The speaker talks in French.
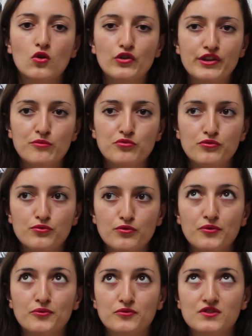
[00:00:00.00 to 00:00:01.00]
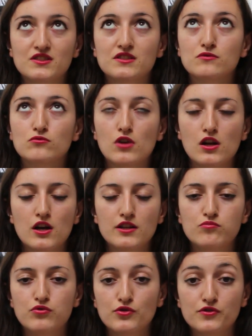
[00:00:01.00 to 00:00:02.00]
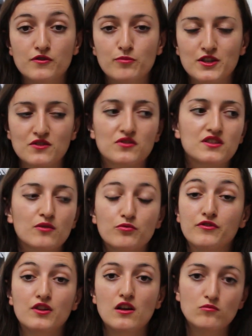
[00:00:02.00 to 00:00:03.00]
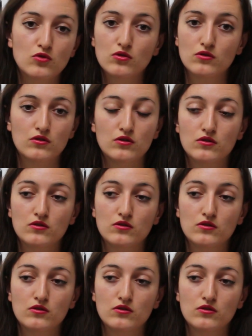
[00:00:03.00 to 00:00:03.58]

Au début, on se dit, oulala, il pleut, je vais pas sortir, puis finalement...